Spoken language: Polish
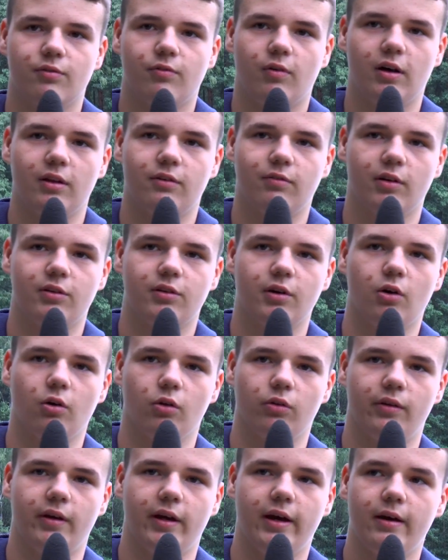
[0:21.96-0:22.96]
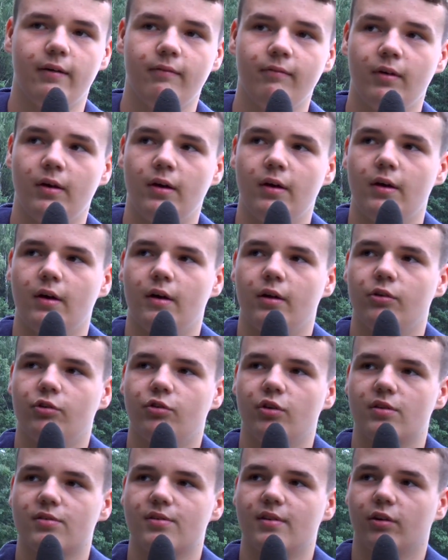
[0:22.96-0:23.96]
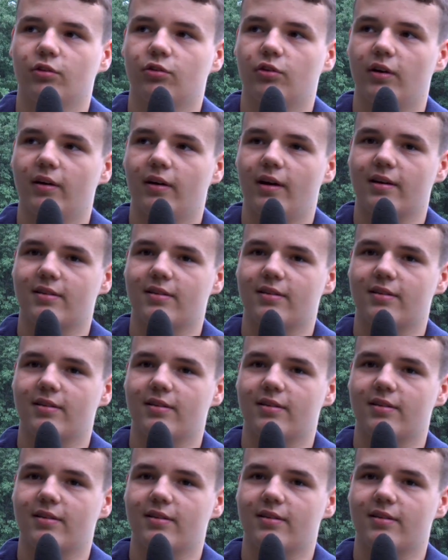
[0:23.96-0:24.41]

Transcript: trwała dwa tygodnie. Dzisiaj jest nasz